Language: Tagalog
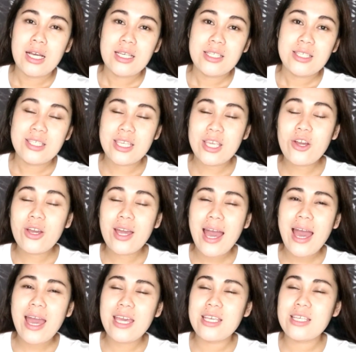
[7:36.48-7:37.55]
see you
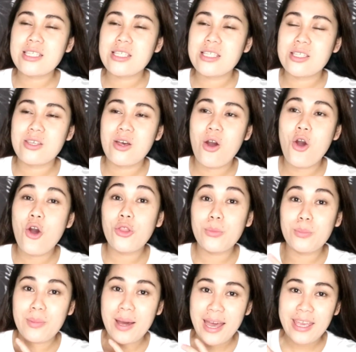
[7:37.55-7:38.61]
guys on
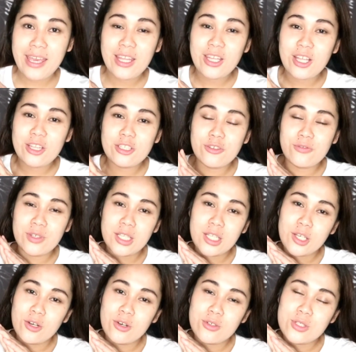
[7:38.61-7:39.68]
my another
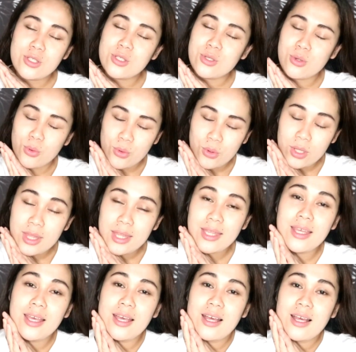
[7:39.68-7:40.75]
video soon.
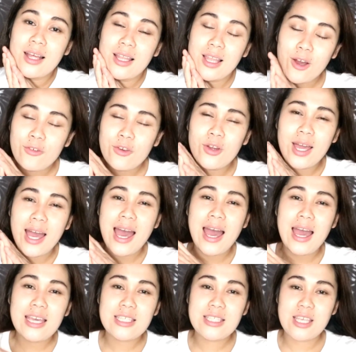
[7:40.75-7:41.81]
Love you
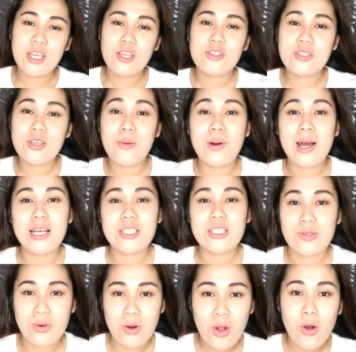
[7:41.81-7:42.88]
guys. Thank you so
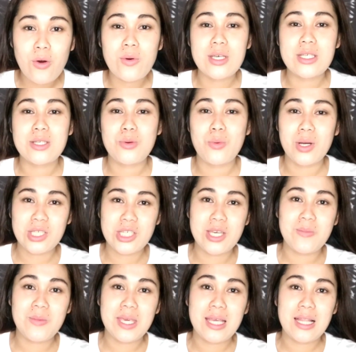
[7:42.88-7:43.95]
much for always
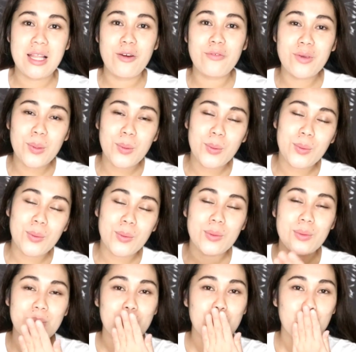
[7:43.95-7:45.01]
watching me. Love you.